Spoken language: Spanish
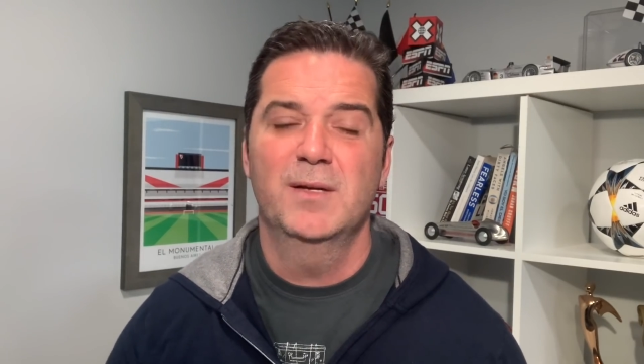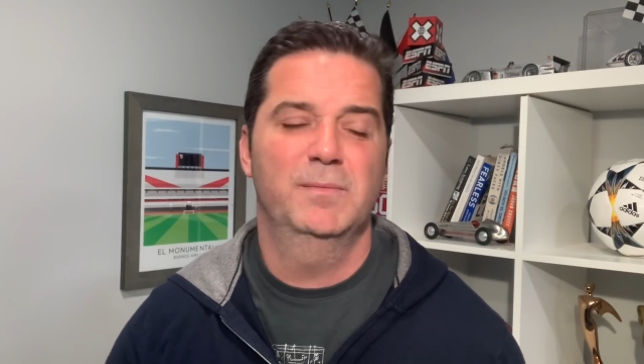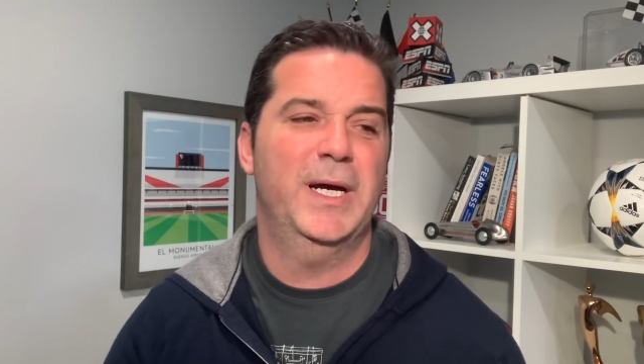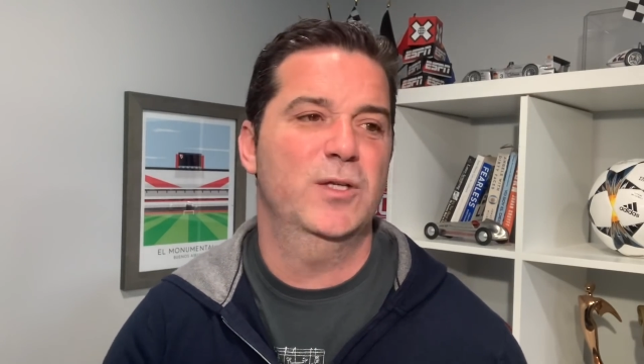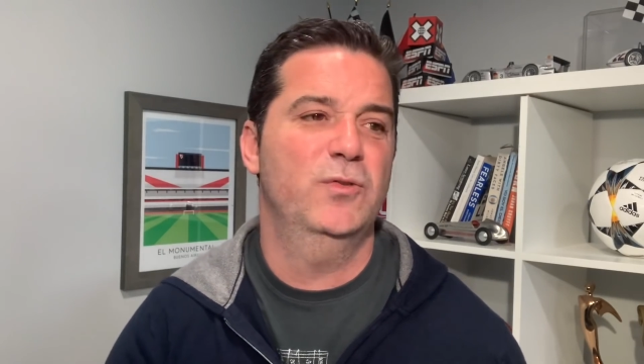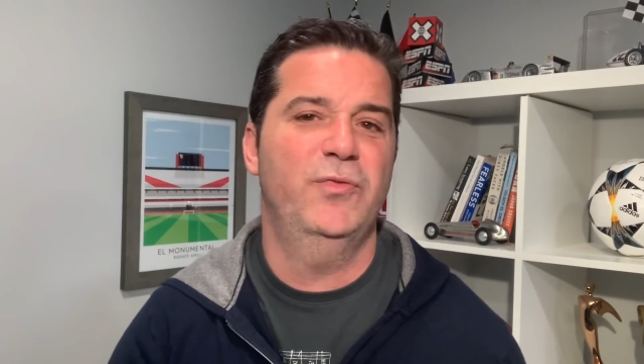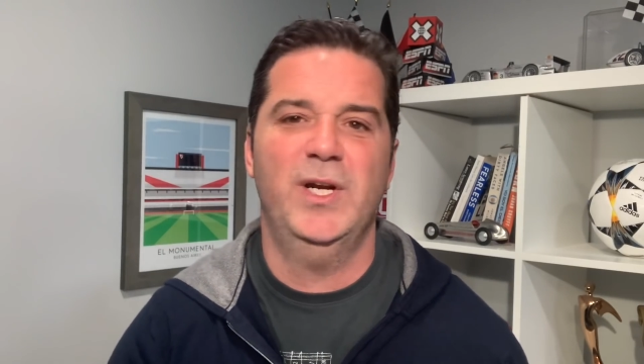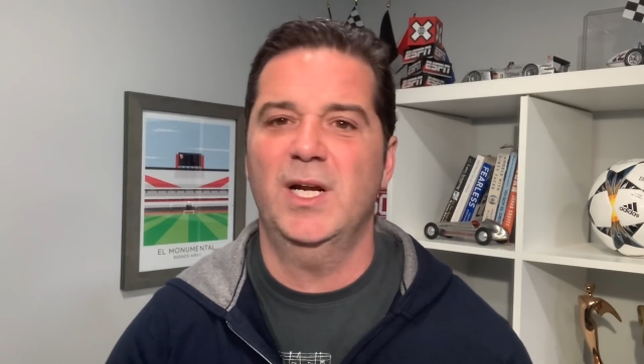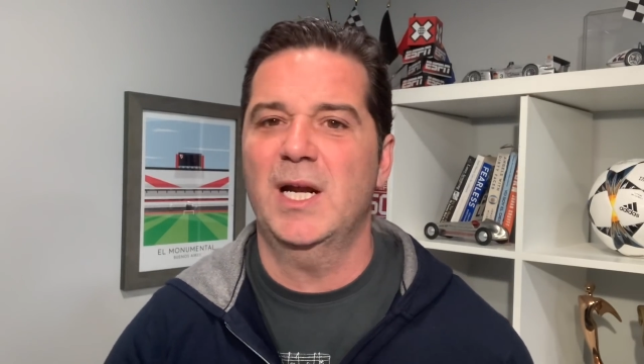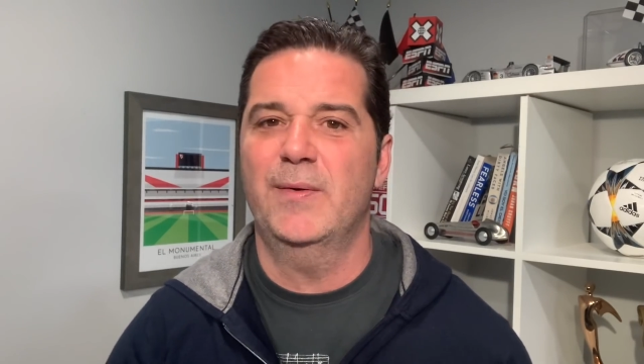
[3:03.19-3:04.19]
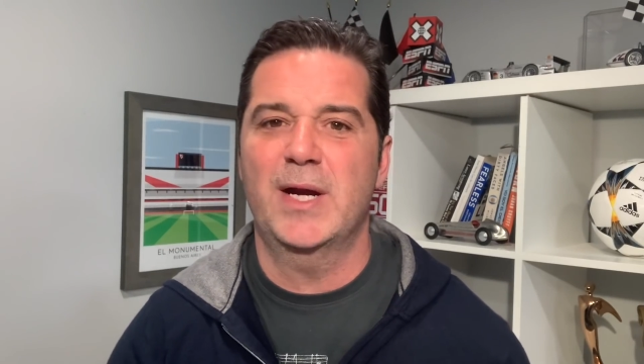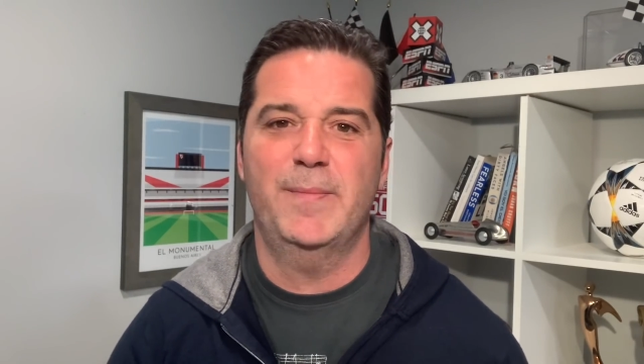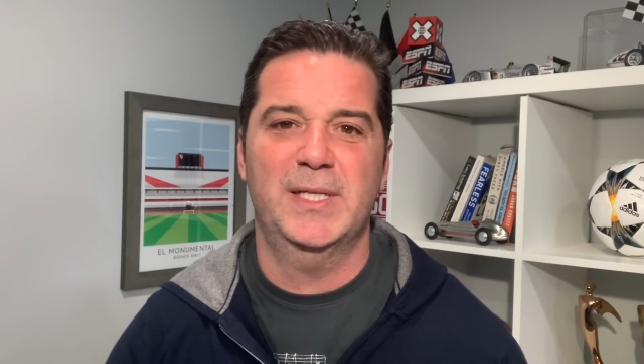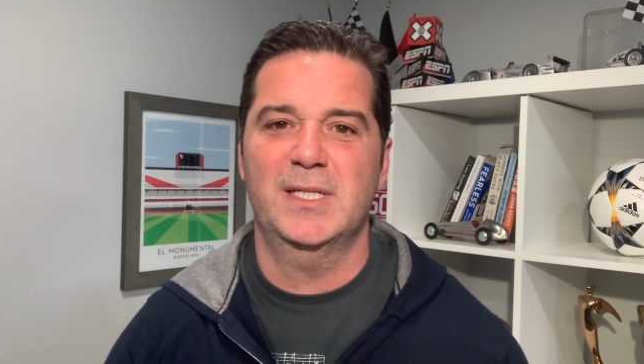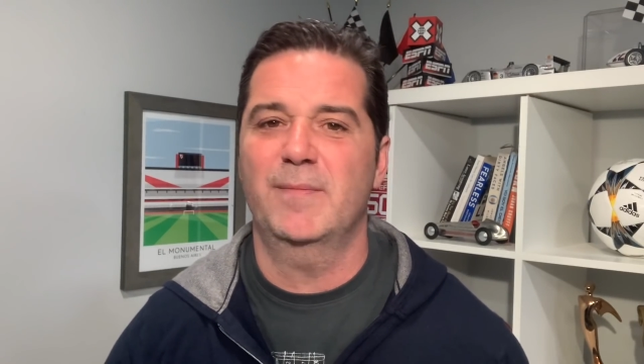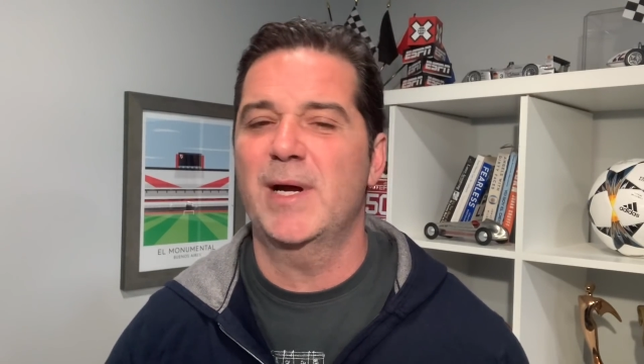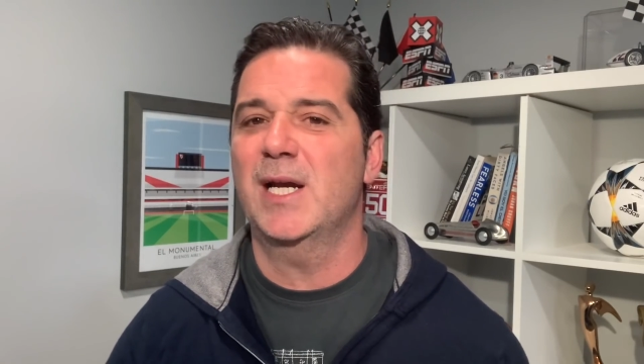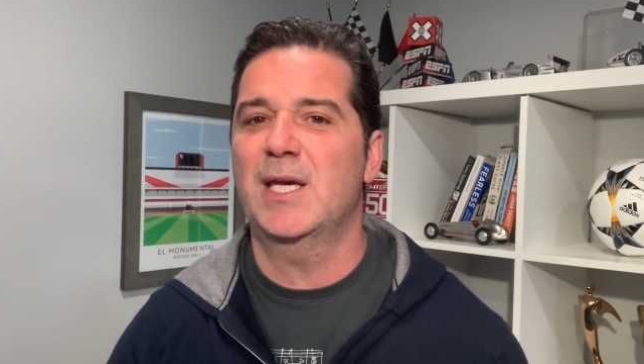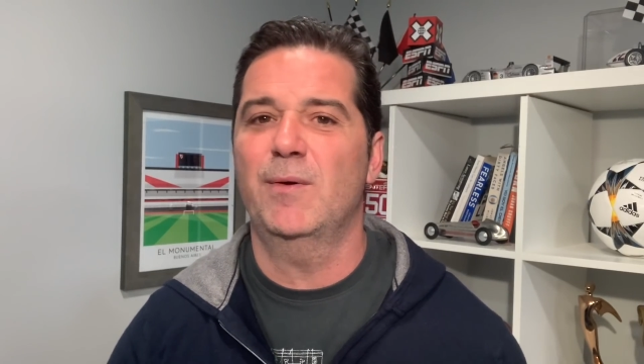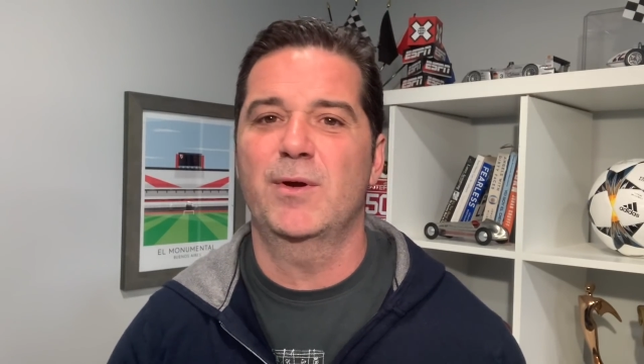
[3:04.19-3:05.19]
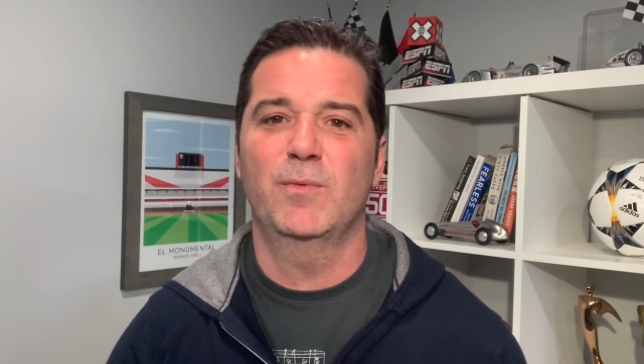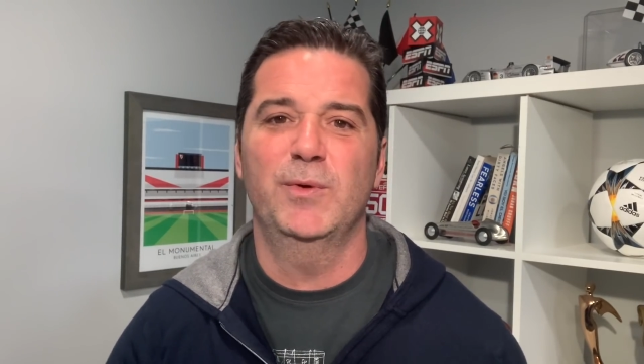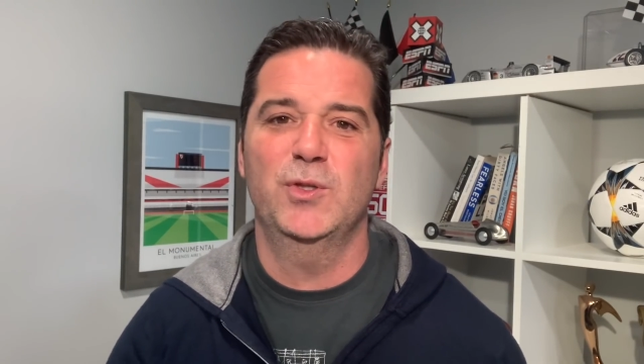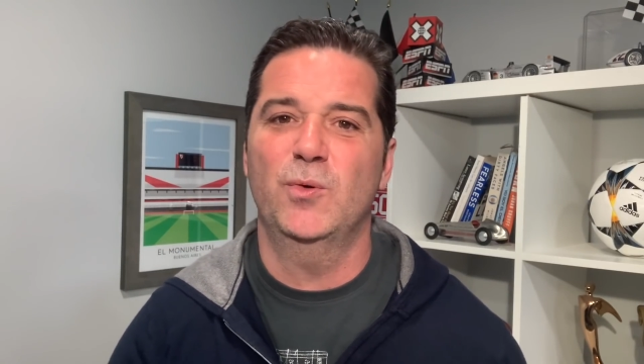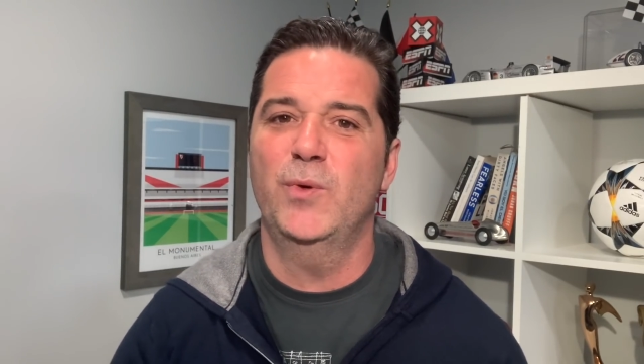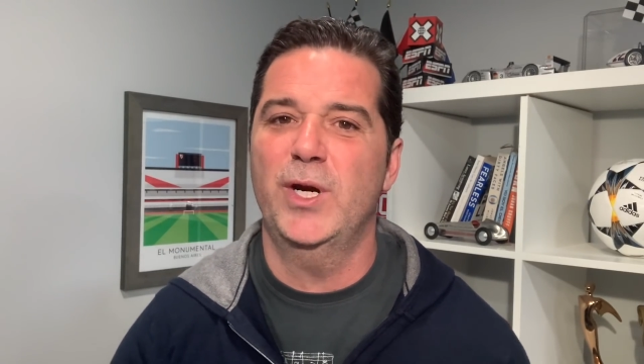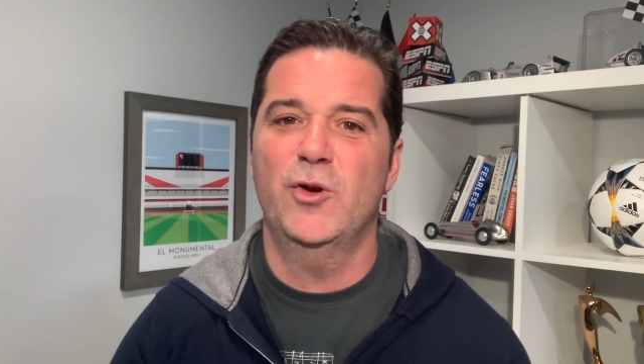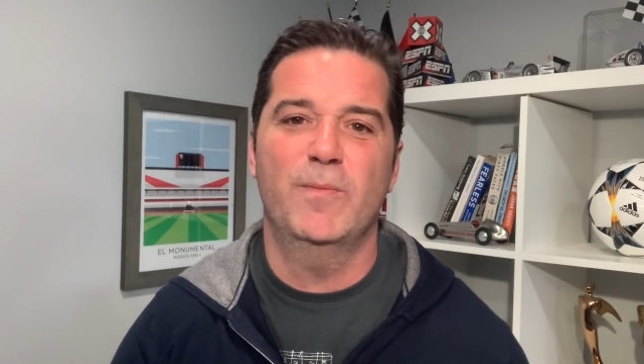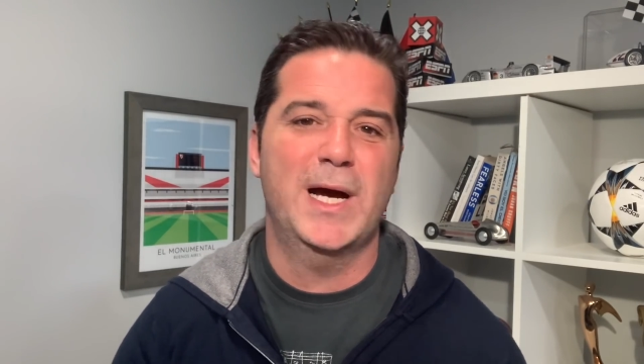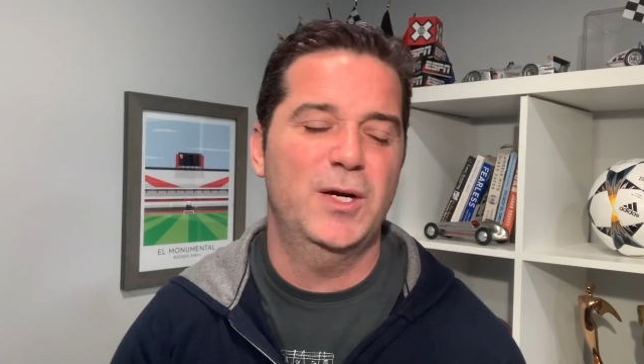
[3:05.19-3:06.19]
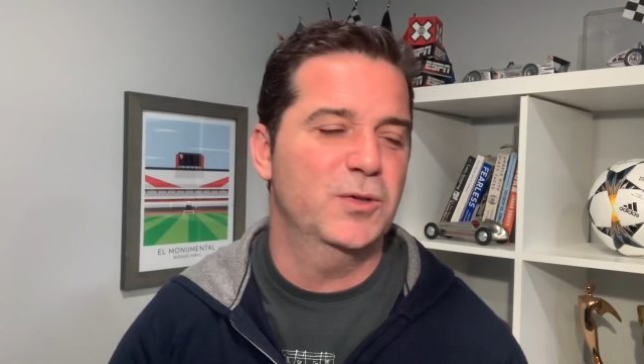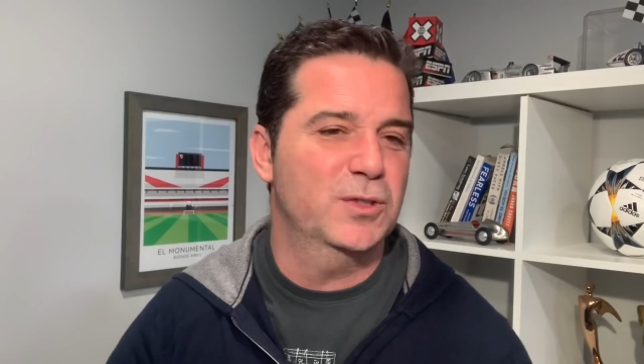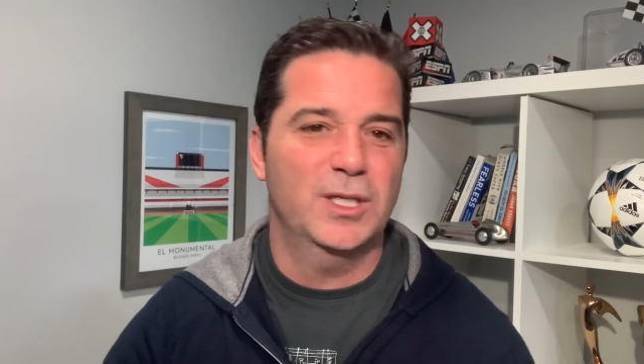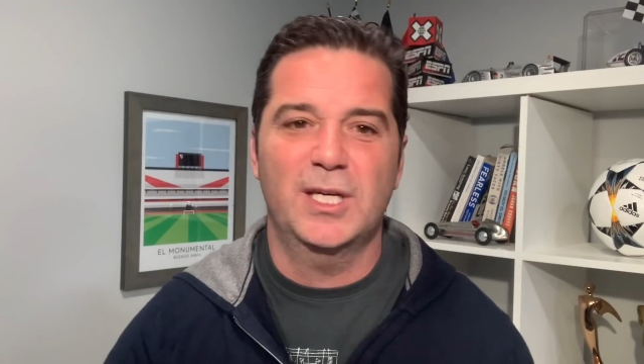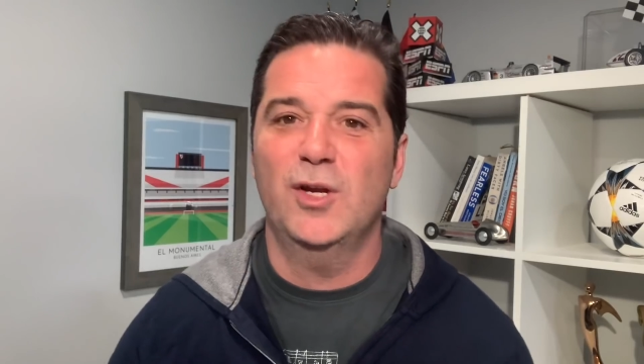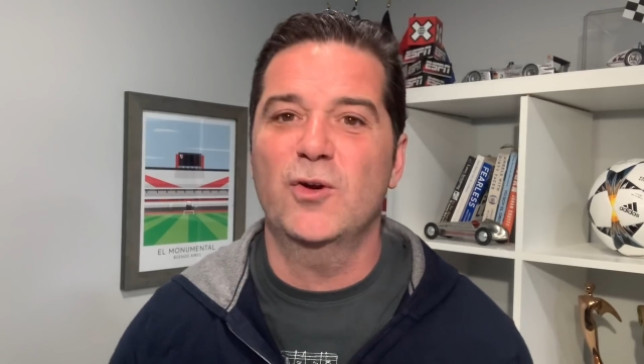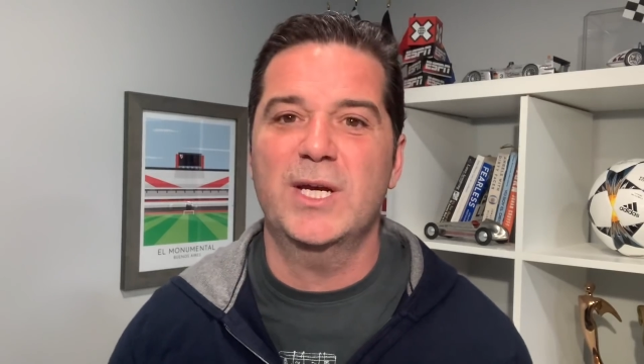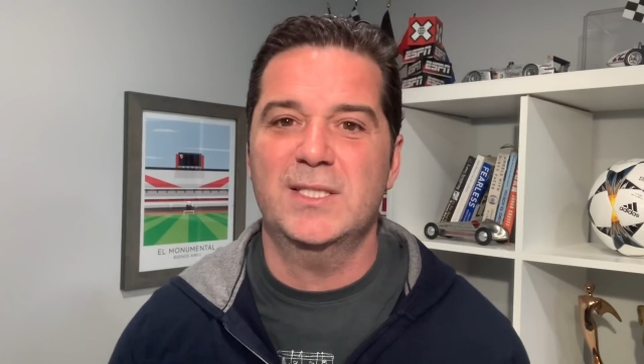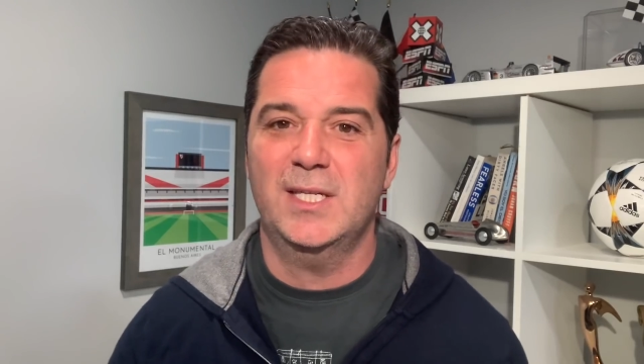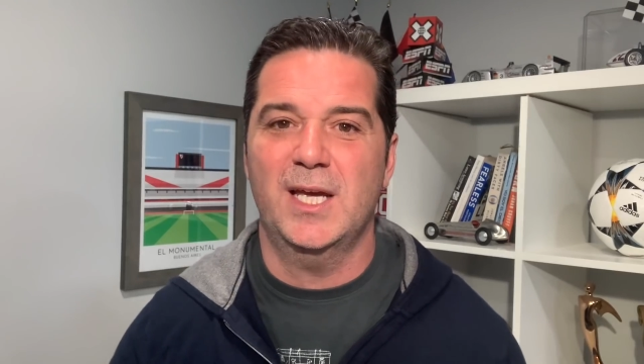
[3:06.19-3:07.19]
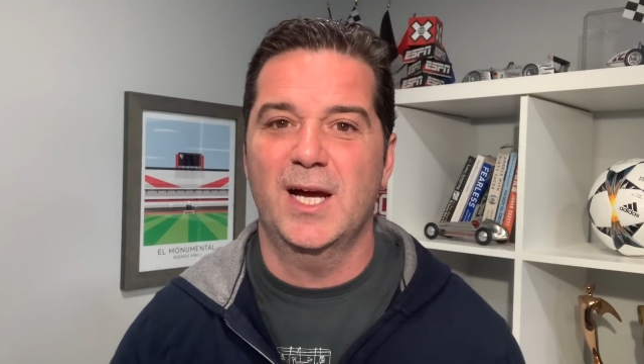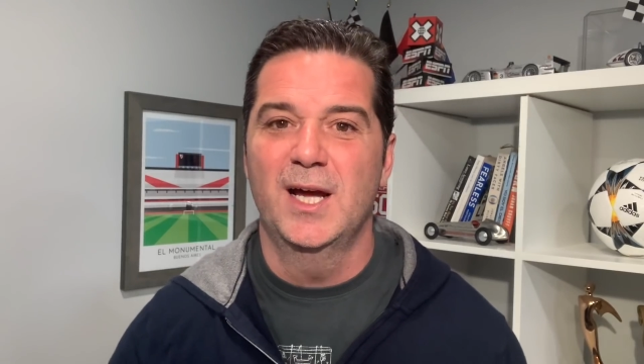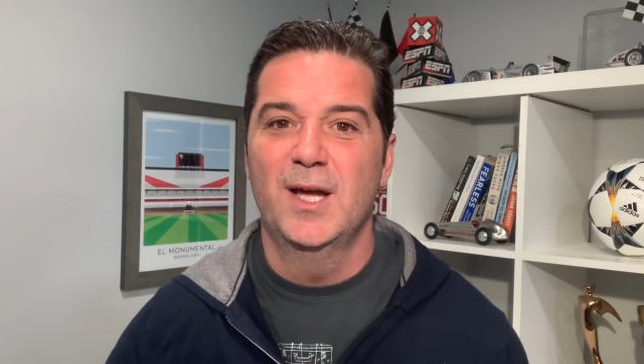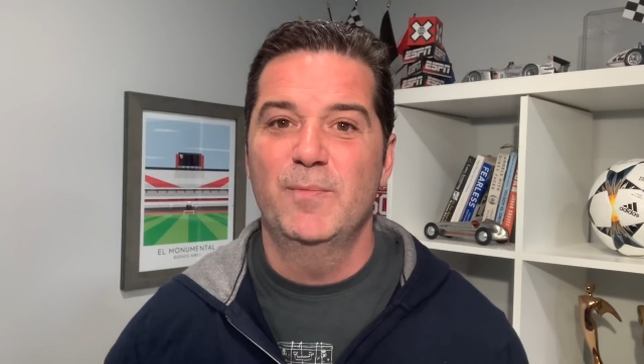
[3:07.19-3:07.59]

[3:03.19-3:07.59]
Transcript: van a sufrir, la van a pasar mal, que va a haber momentos buenos, malos, que lo que sea,